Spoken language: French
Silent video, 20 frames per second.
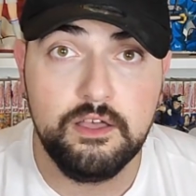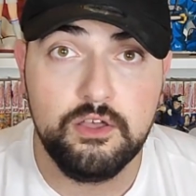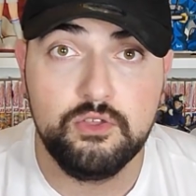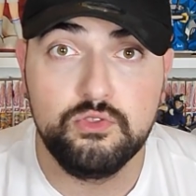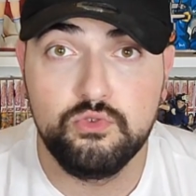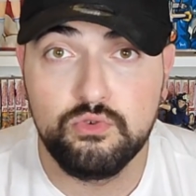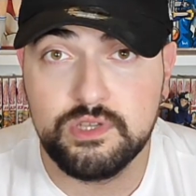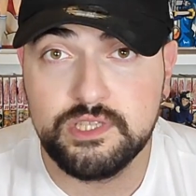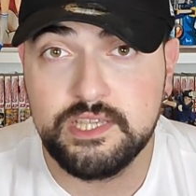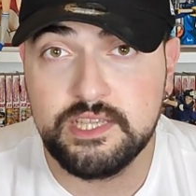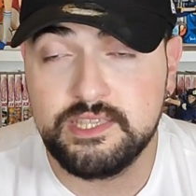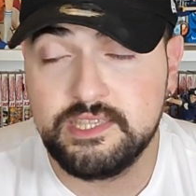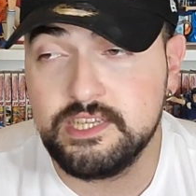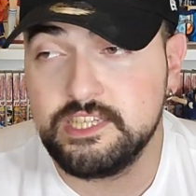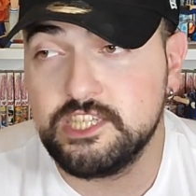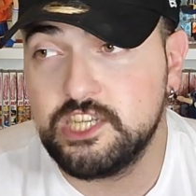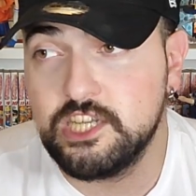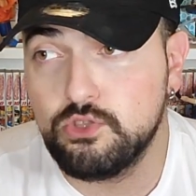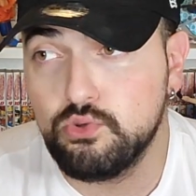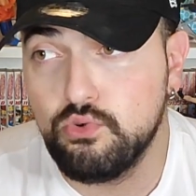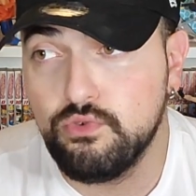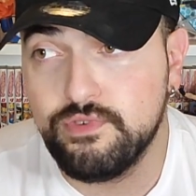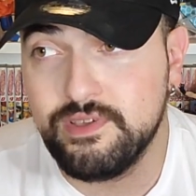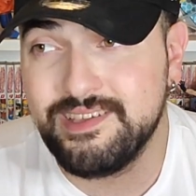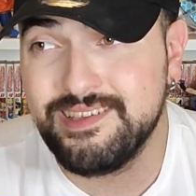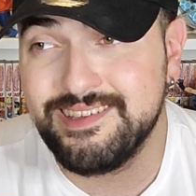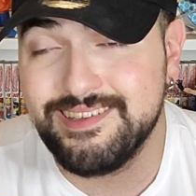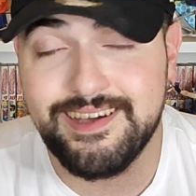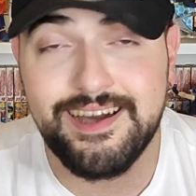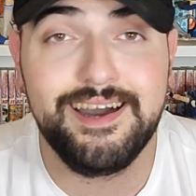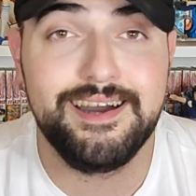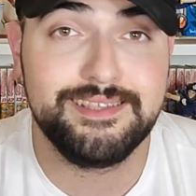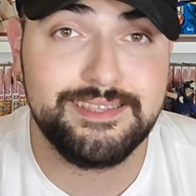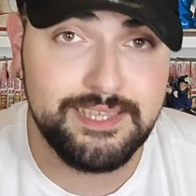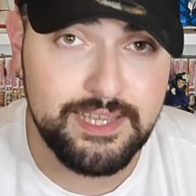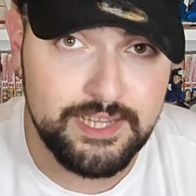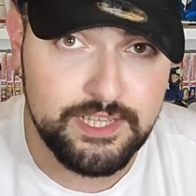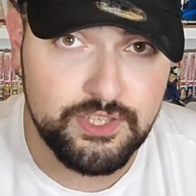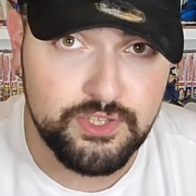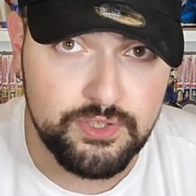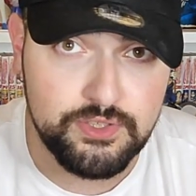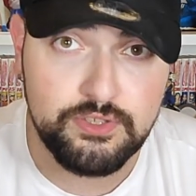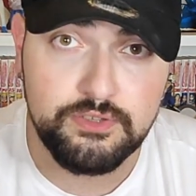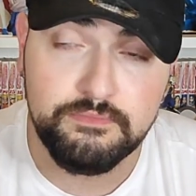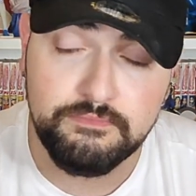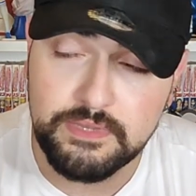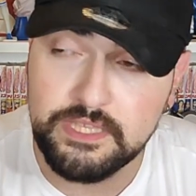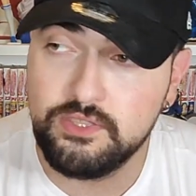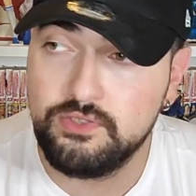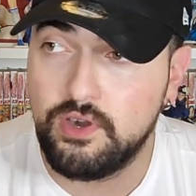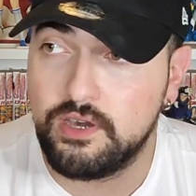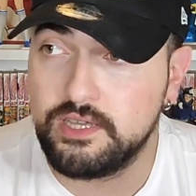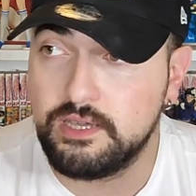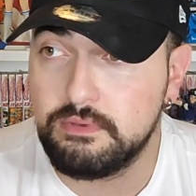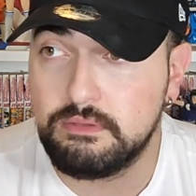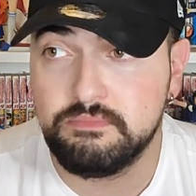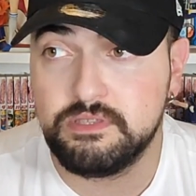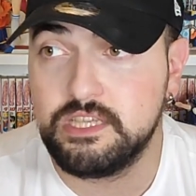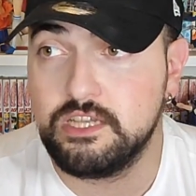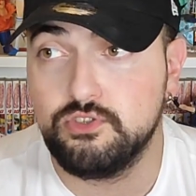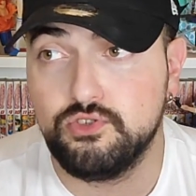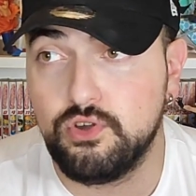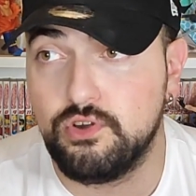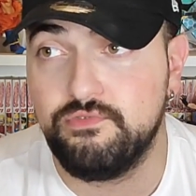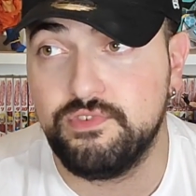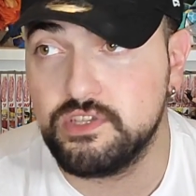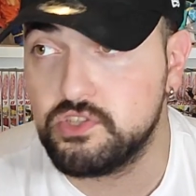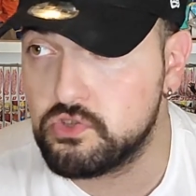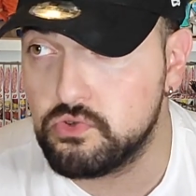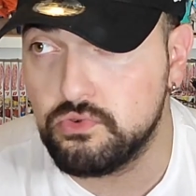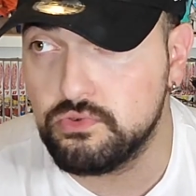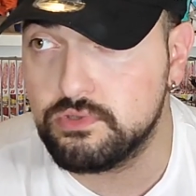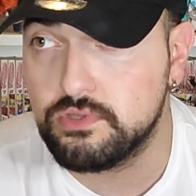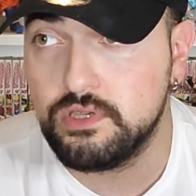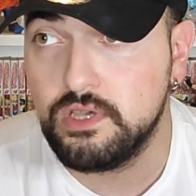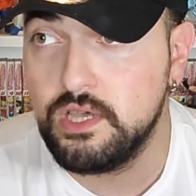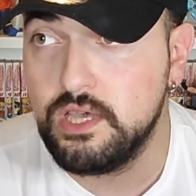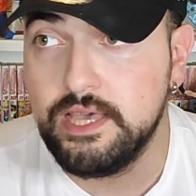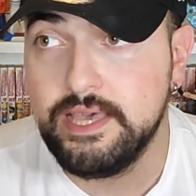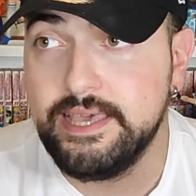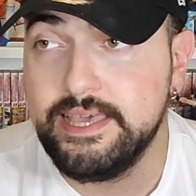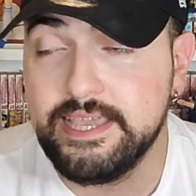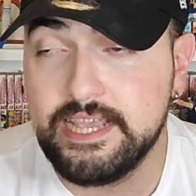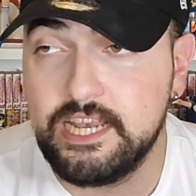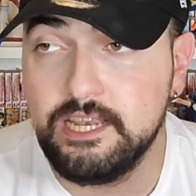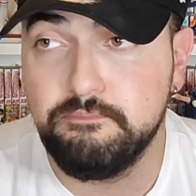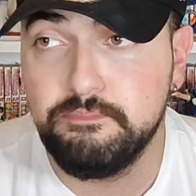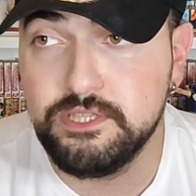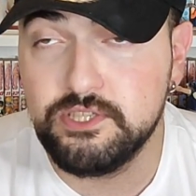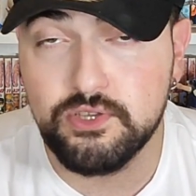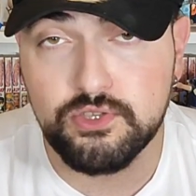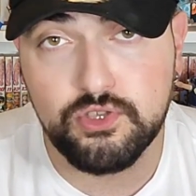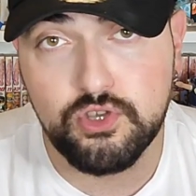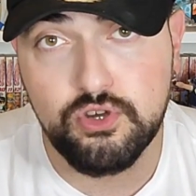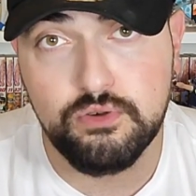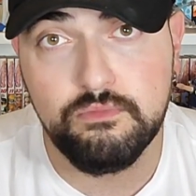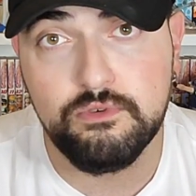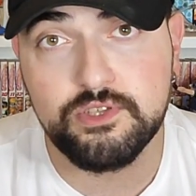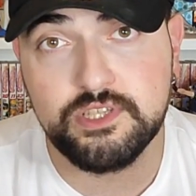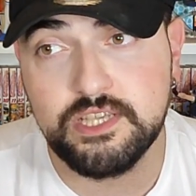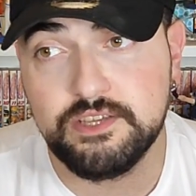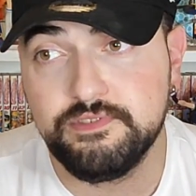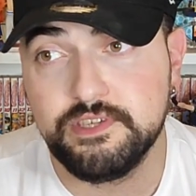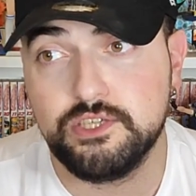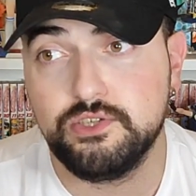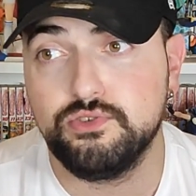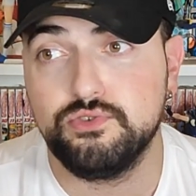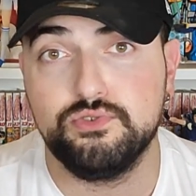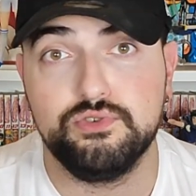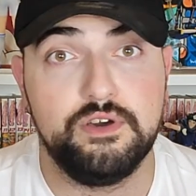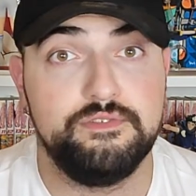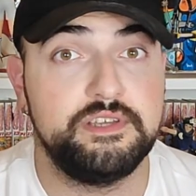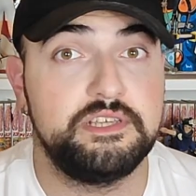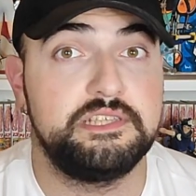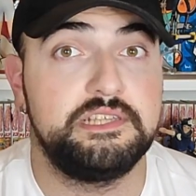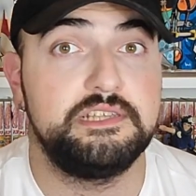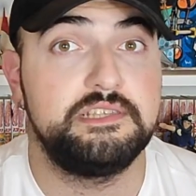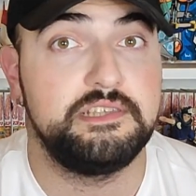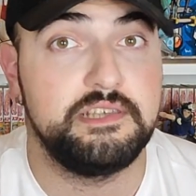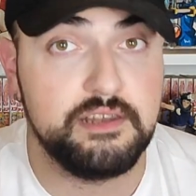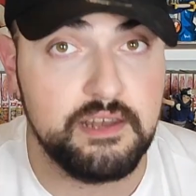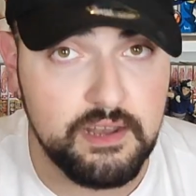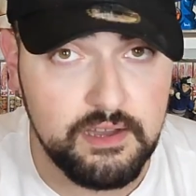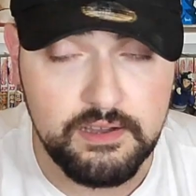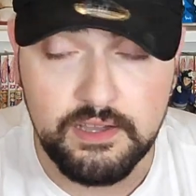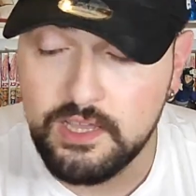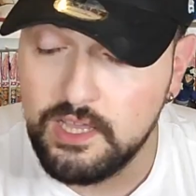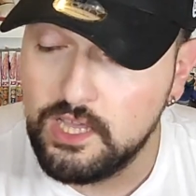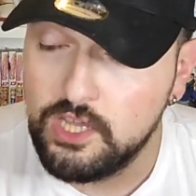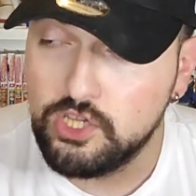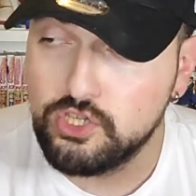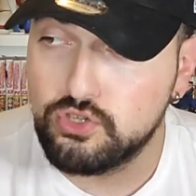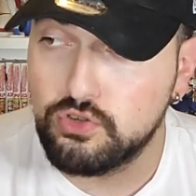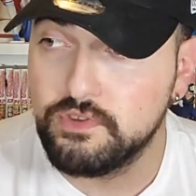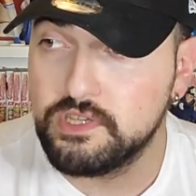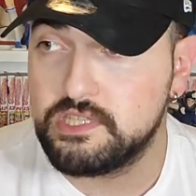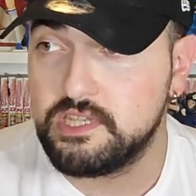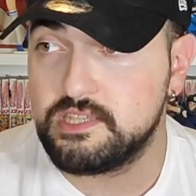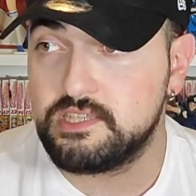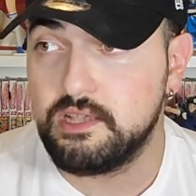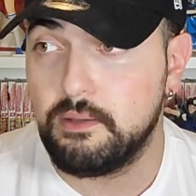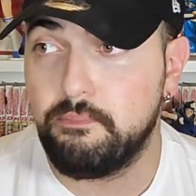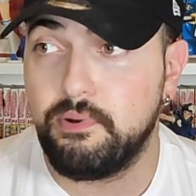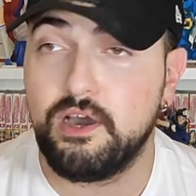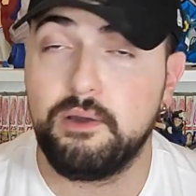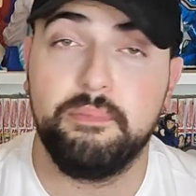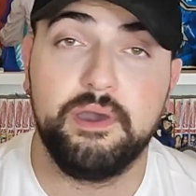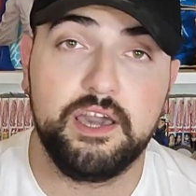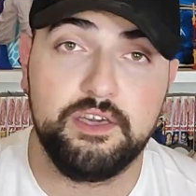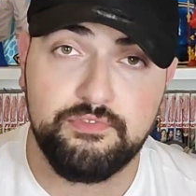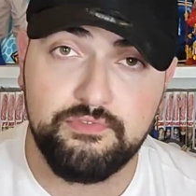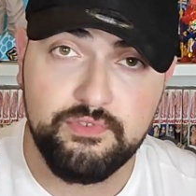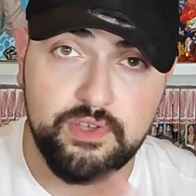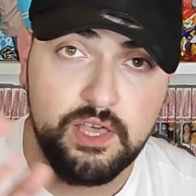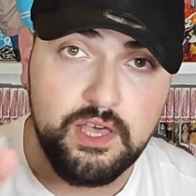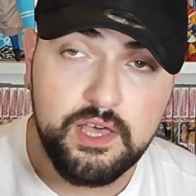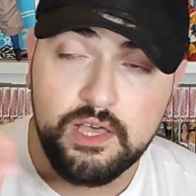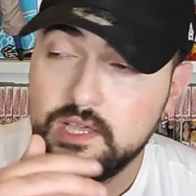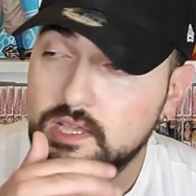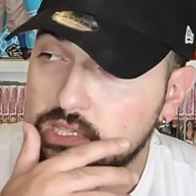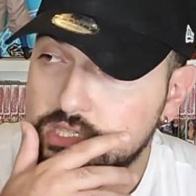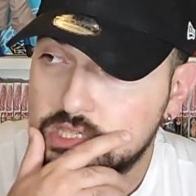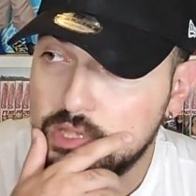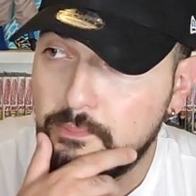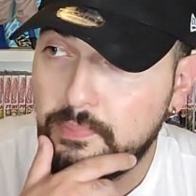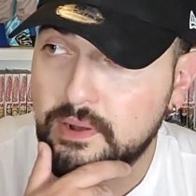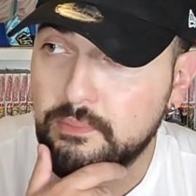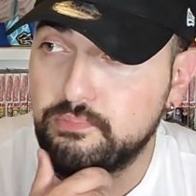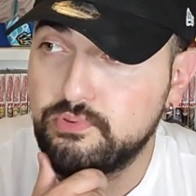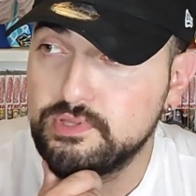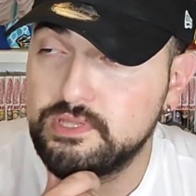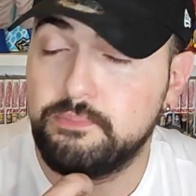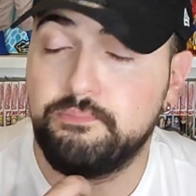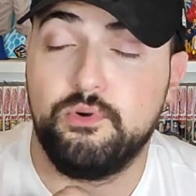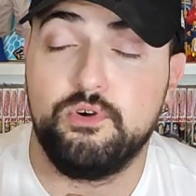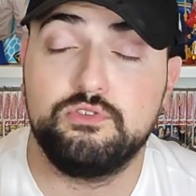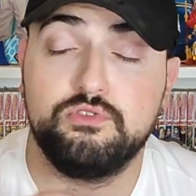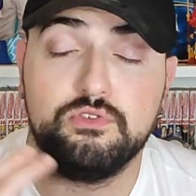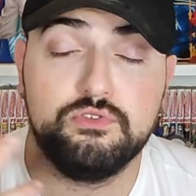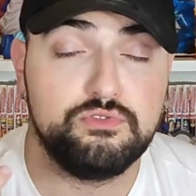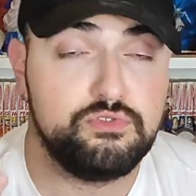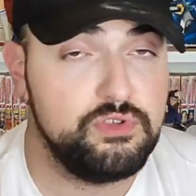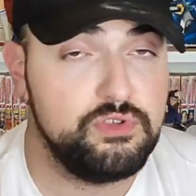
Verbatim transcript: Donc cette scène, je l'ai trouvée intéressante, mine de rien, même si elle dure 20 secondes, et que l'épisode commence avec, euh, avec cette scène-là. Je trouvais ça sympa, bref, c'est pas le plus important de